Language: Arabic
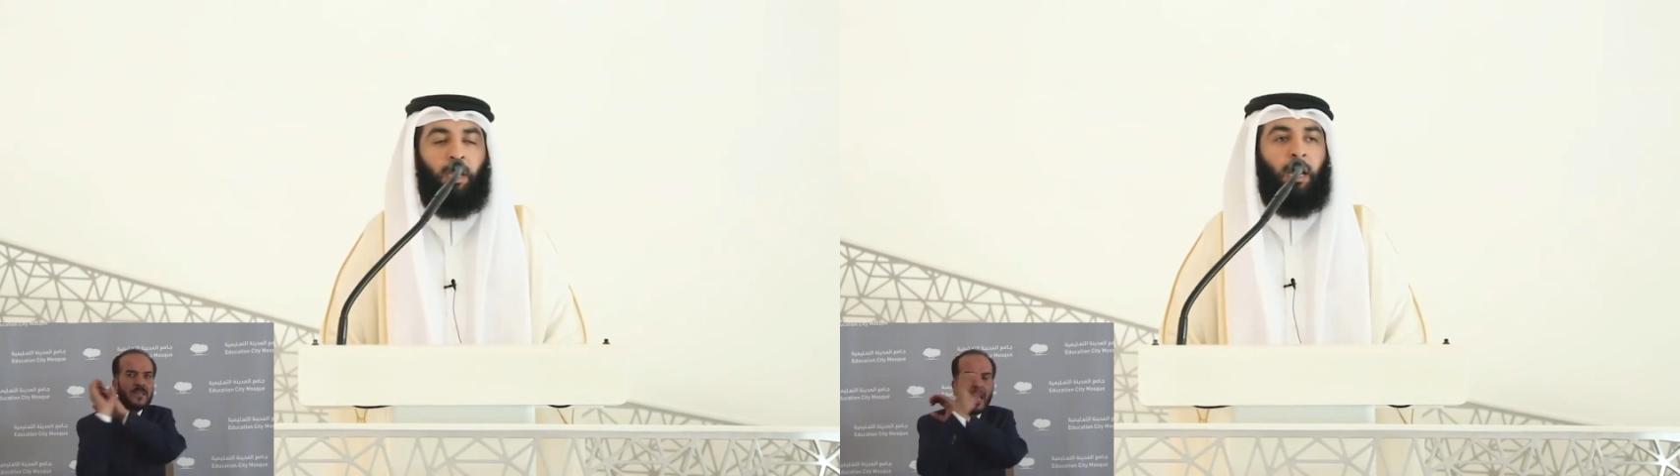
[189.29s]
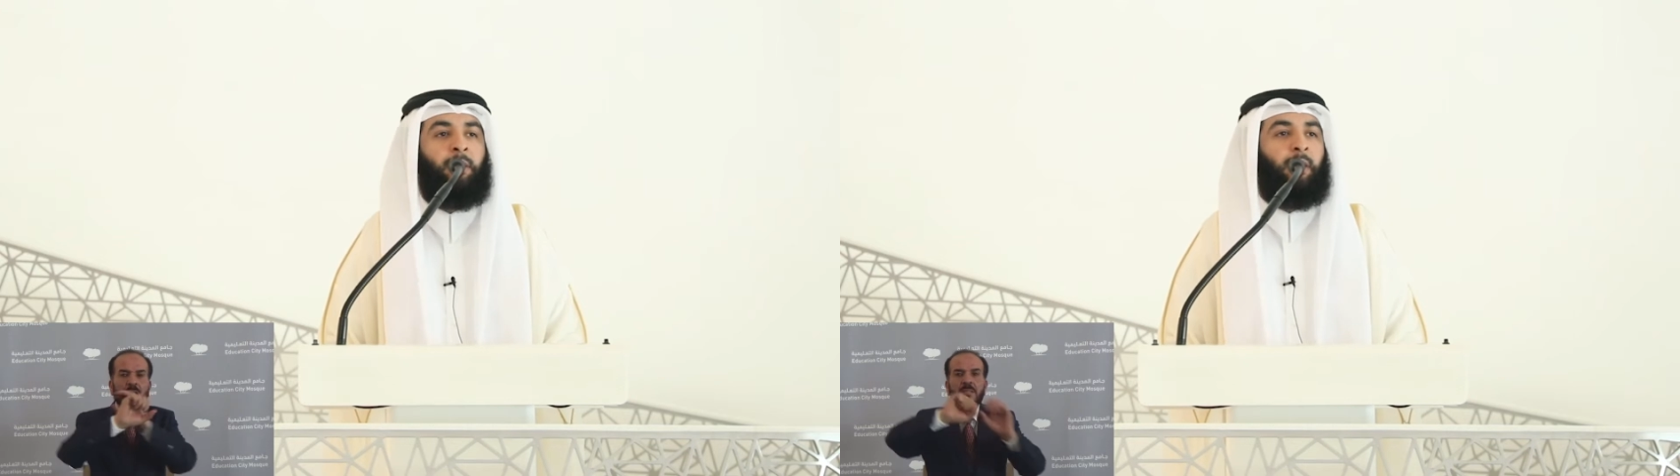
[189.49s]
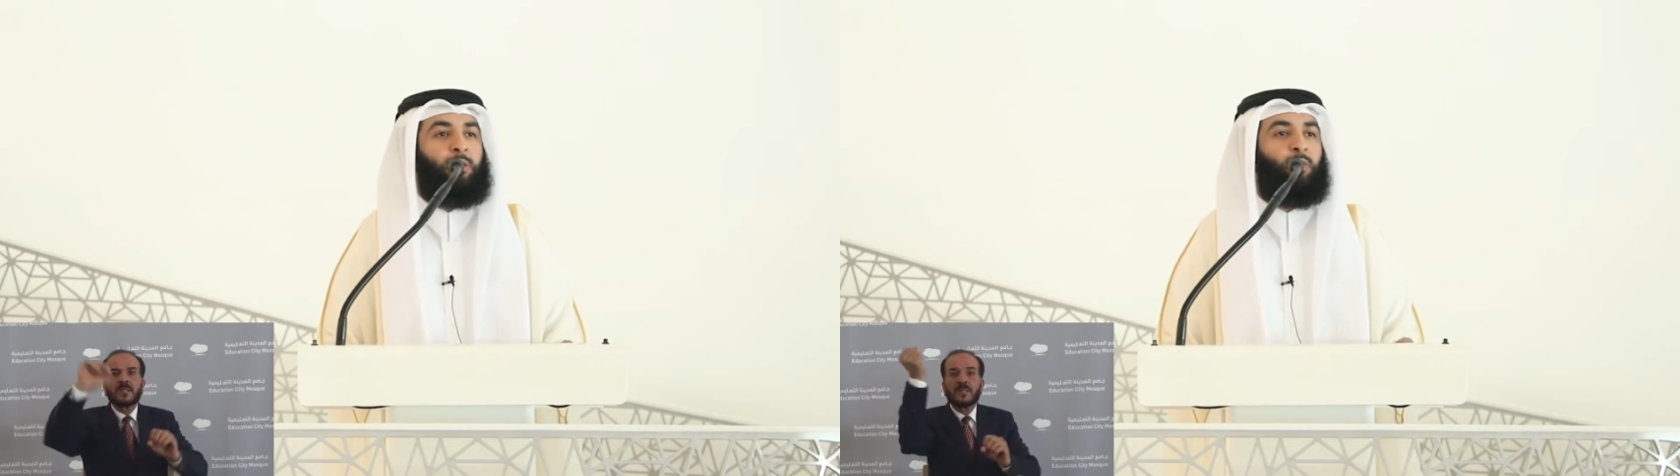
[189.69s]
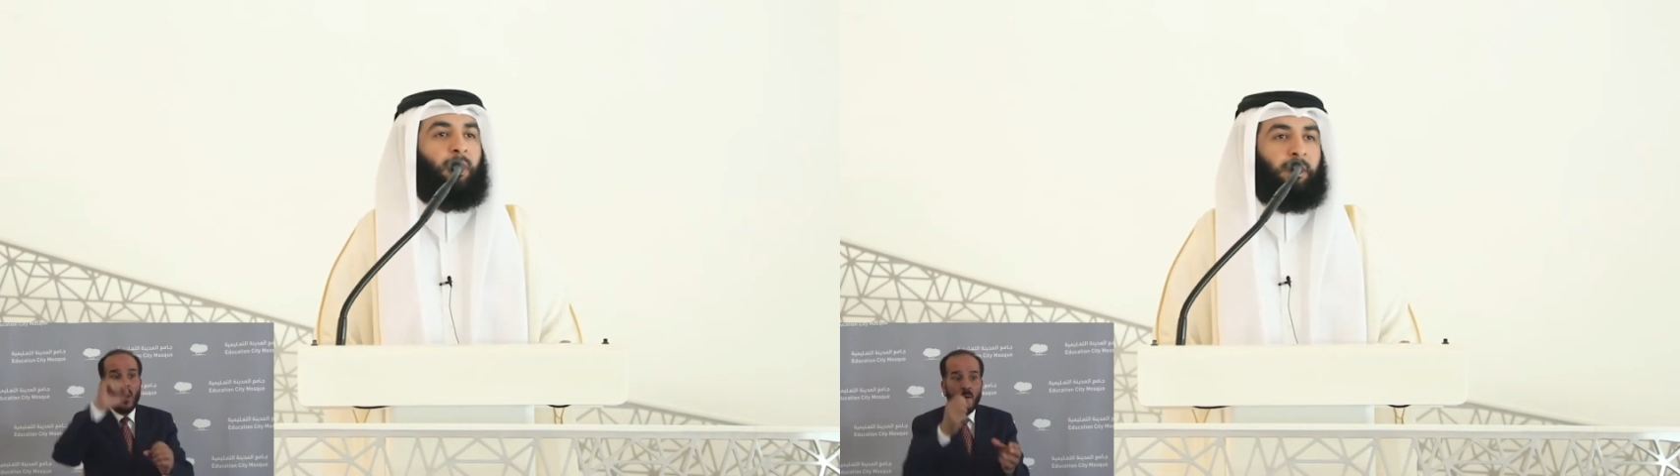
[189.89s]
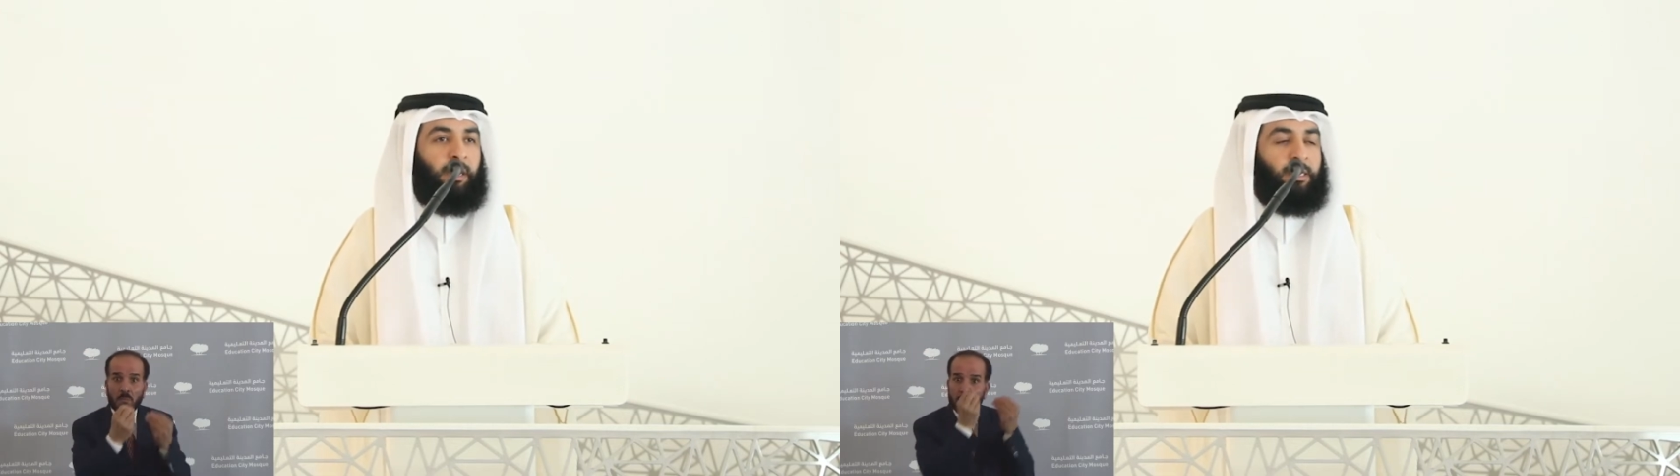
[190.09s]
أن رسول
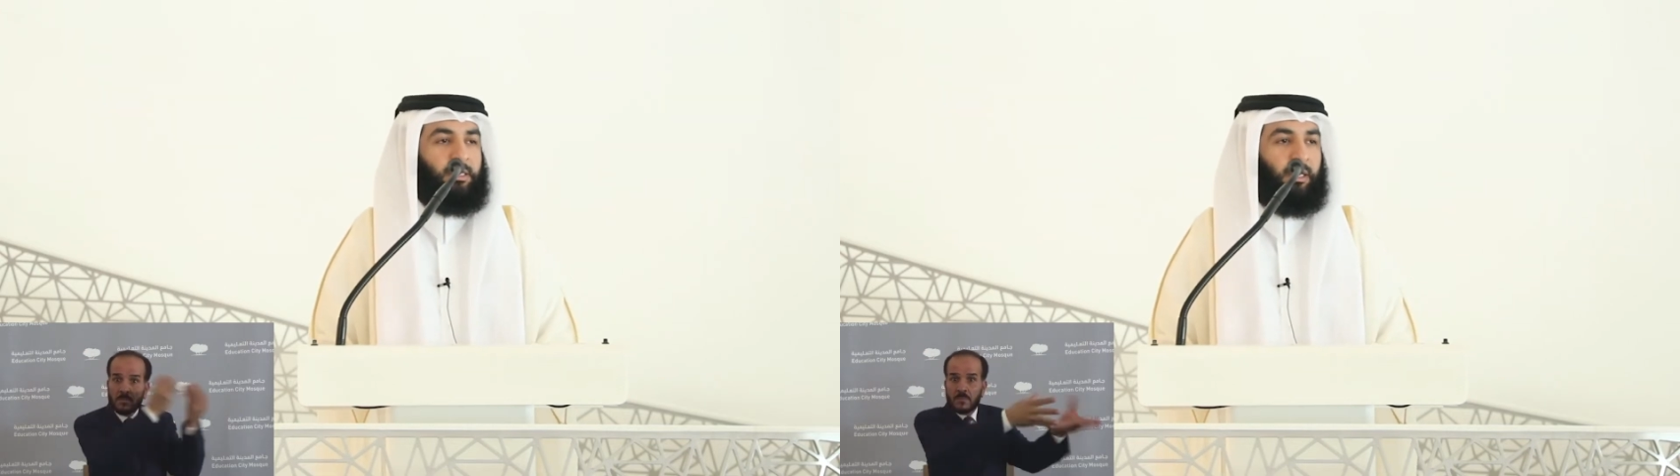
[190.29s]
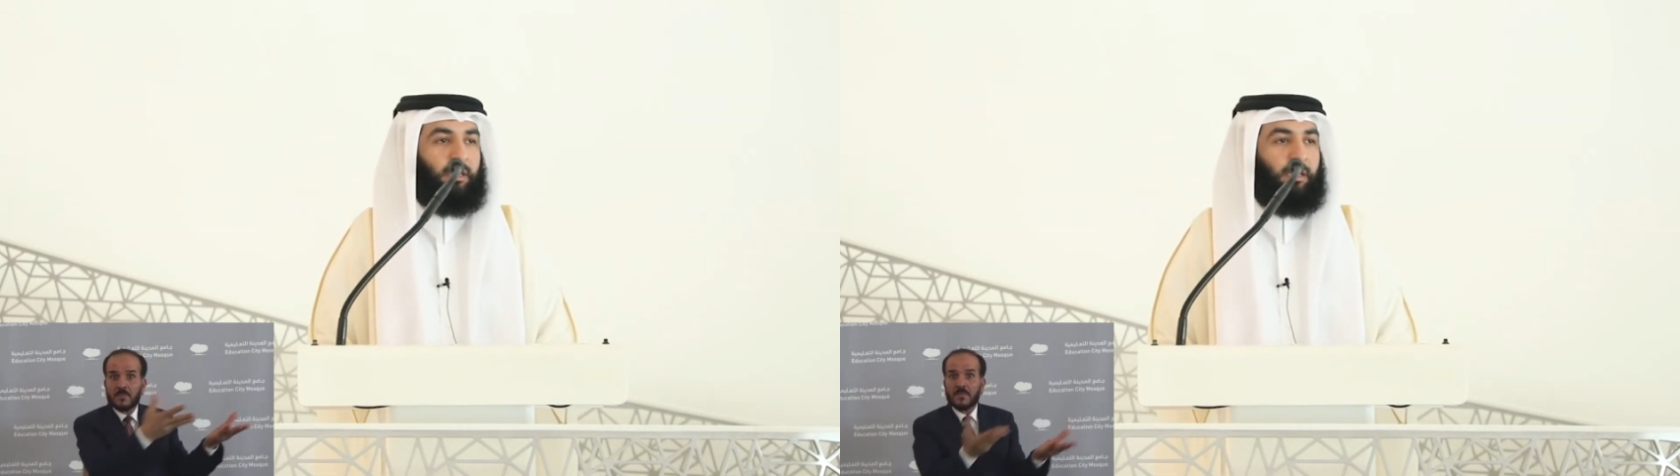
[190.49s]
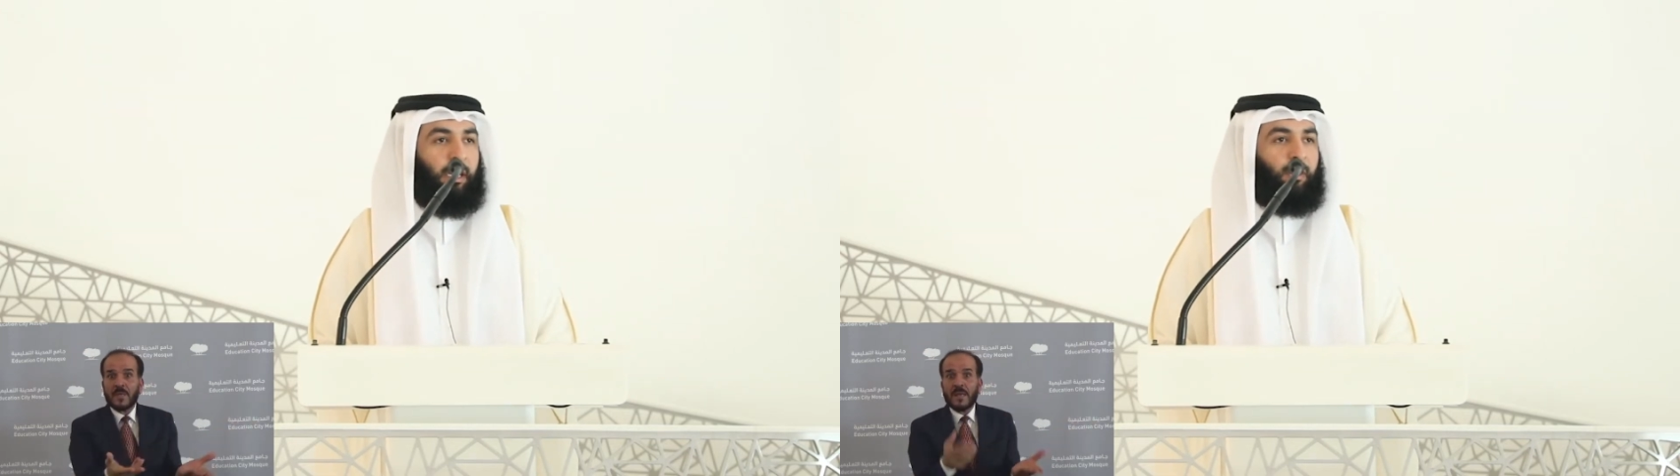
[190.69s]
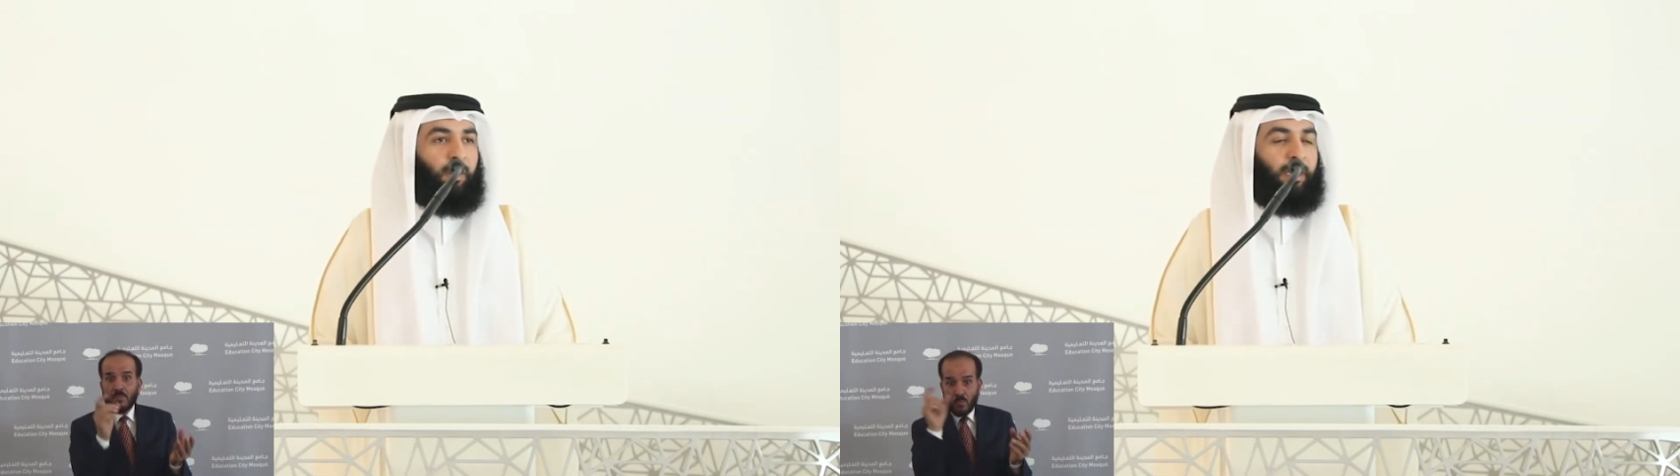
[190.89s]
الله صلى الله